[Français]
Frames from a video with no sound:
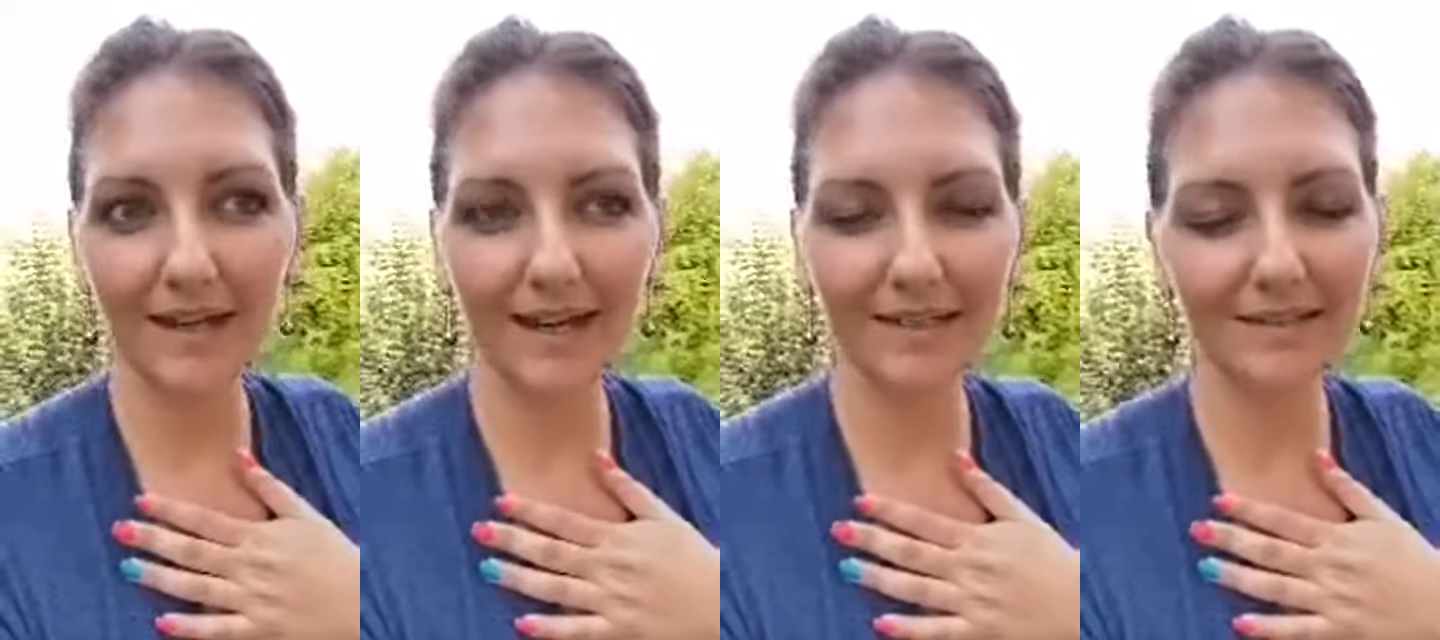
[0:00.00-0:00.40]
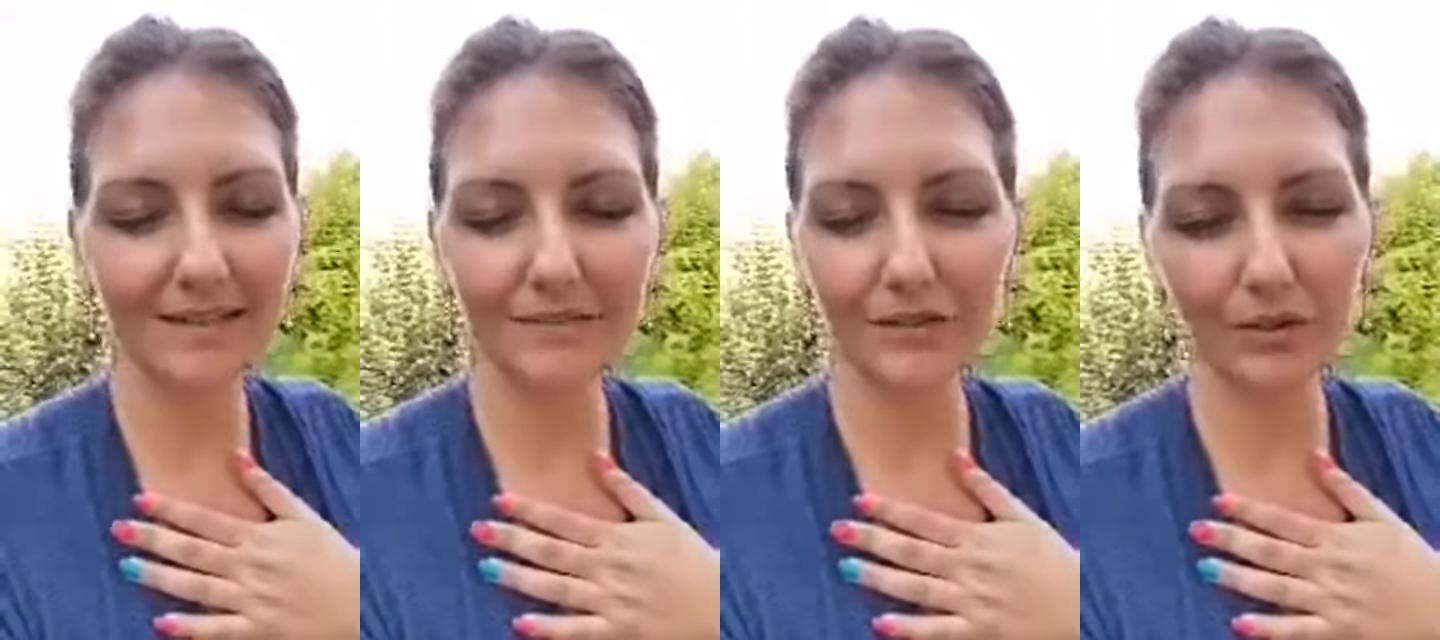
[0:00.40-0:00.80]
à
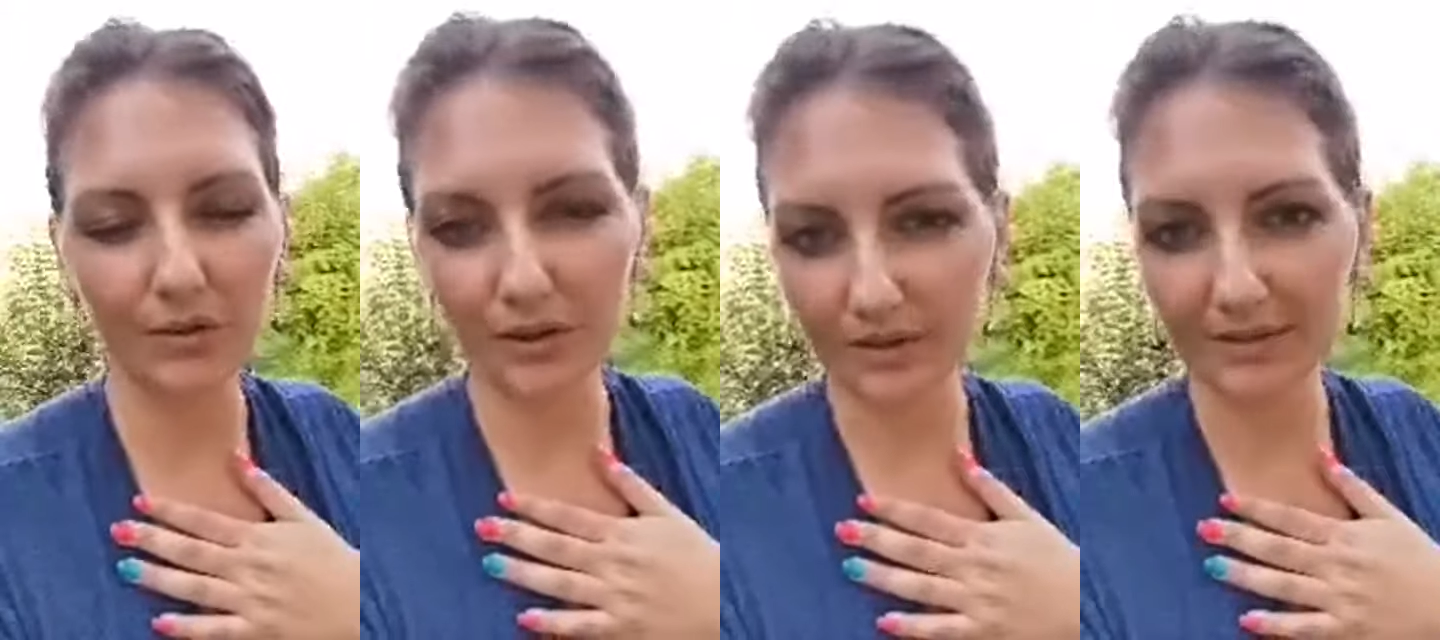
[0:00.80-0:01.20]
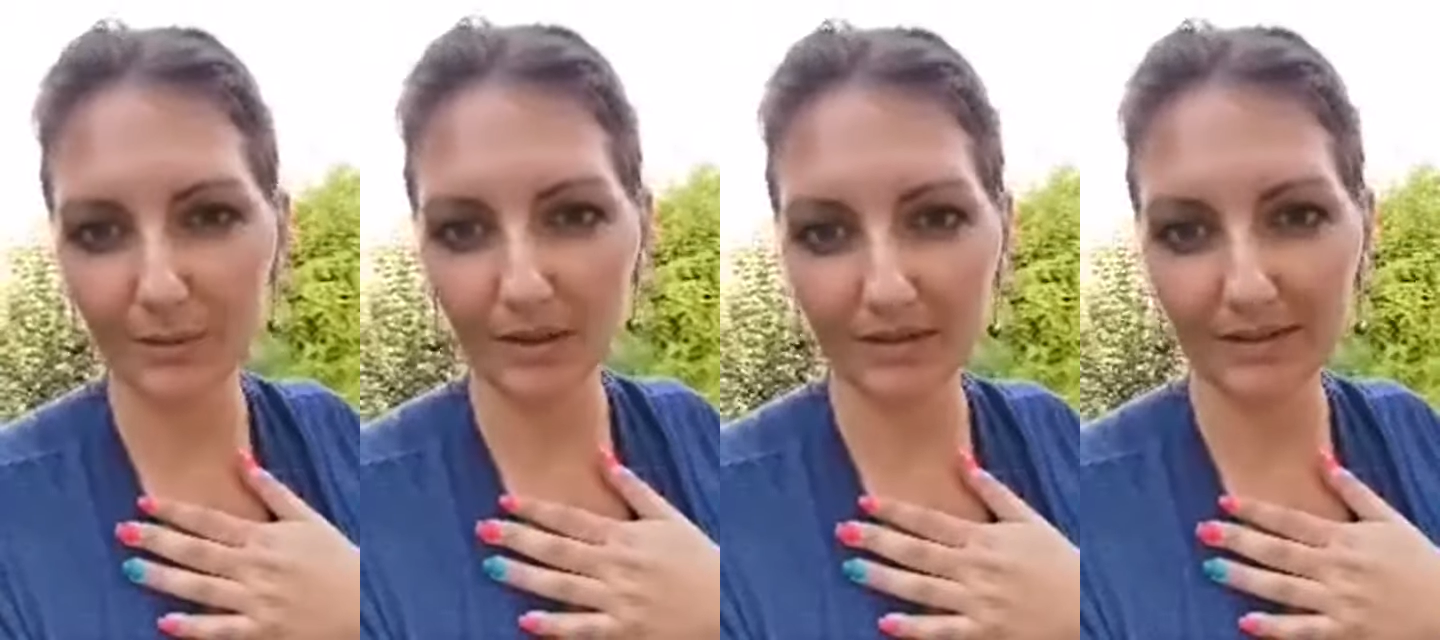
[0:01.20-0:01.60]
laisser votre cœur
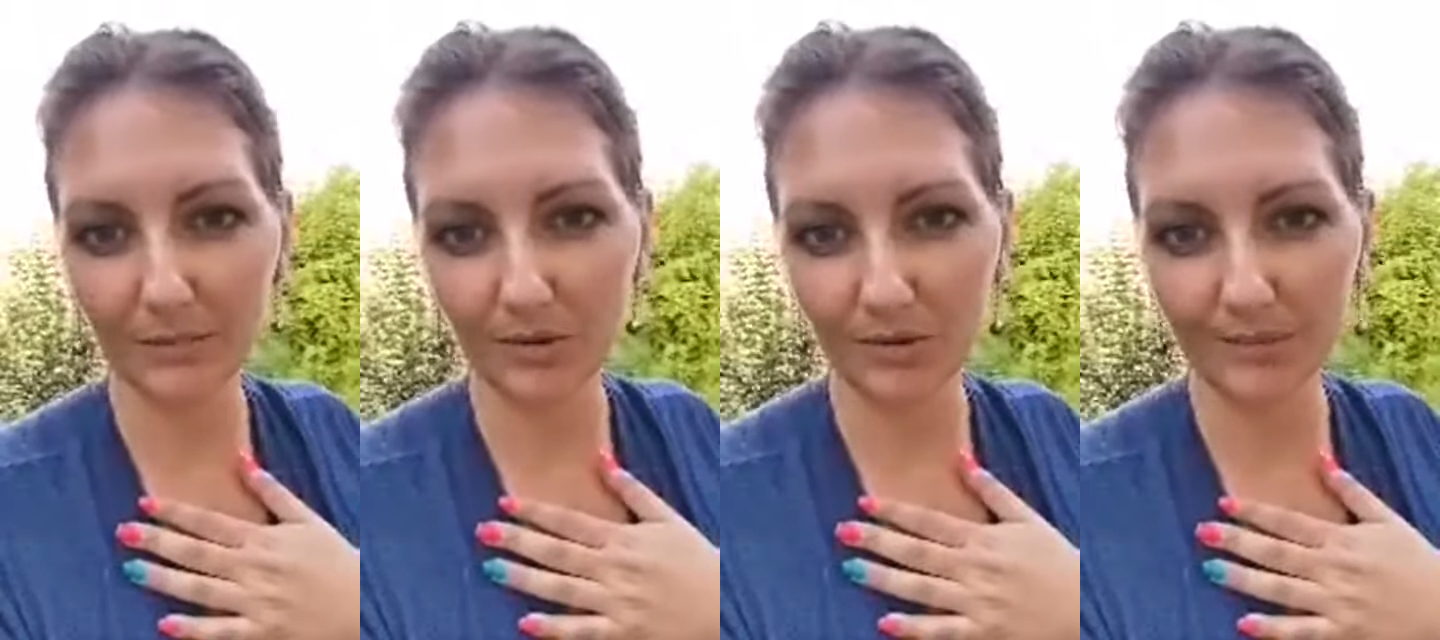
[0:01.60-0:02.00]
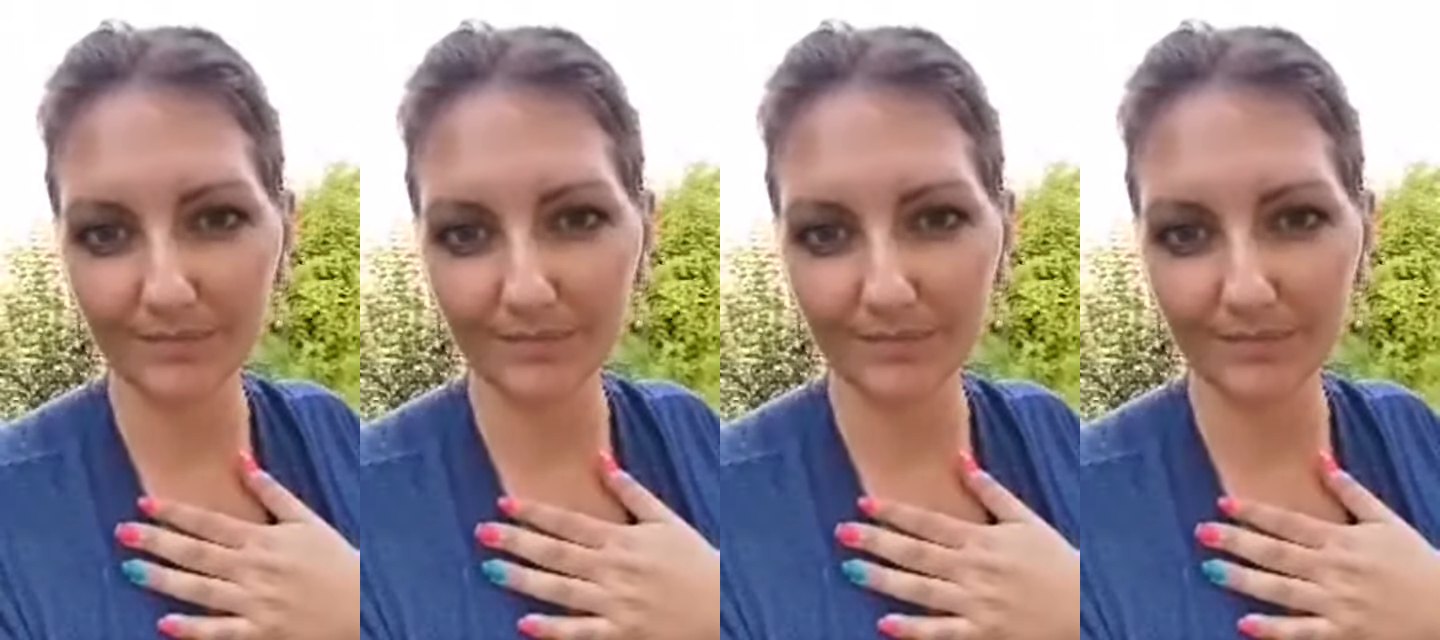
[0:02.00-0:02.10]
déborder d'amour